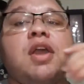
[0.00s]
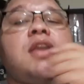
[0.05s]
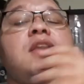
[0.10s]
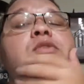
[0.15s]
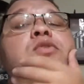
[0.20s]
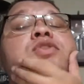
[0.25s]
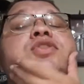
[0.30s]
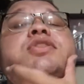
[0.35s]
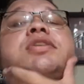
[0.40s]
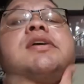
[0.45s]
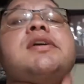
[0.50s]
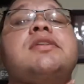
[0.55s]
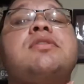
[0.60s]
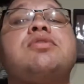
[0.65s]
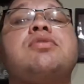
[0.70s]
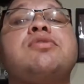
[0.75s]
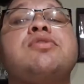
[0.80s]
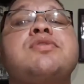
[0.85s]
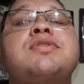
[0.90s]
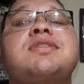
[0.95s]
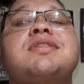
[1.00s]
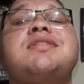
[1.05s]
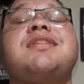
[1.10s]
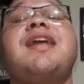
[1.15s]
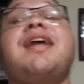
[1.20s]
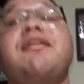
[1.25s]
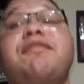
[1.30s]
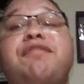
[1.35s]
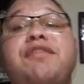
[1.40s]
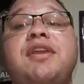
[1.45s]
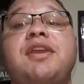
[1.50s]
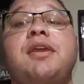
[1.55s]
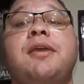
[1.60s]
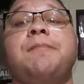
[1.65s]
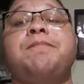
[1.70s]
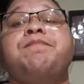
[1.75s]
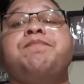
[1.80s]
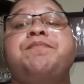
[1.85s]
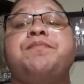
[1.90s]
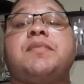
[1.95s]
E o Santos teve.
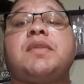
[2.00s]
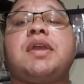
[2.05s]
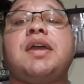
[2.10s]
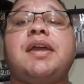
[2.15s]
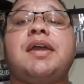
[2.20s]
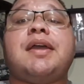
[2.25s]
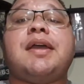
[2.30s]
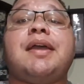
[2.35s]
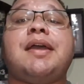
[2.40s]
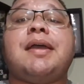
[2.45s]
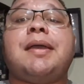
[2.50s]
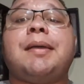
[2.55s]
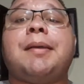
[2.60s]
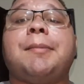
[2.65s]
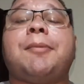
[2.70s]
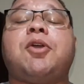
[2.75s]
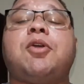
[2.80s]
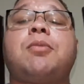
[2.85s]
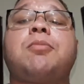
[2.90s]
É,